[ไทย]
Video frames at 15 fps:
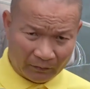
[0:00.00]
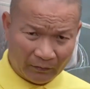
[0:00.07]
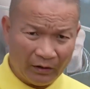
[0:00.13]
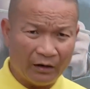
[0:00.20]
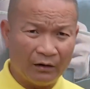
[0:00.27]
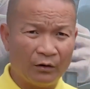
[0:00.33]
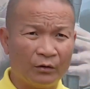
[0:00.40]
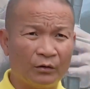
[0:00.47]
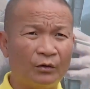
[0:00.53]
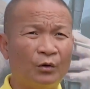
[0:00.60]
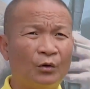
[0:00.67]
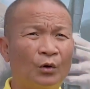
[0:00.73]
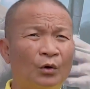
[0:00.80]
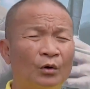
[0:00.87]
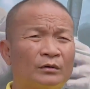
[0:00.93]
เรื่อง
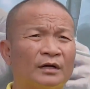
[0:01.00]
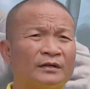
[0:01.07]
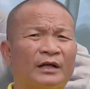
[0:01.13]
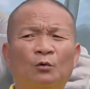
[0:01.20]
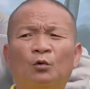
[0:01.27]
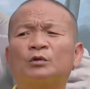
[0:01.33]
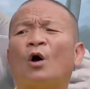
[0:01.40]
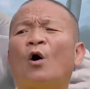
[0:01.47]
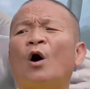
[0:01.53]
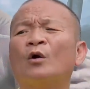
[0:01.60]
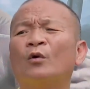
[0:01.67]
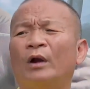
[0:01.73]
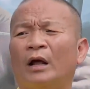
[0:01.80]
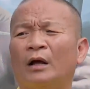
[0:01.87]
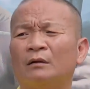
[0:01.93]
ตั้งแต่ลูกท้อง
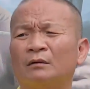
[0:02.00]
ด้วยแหละ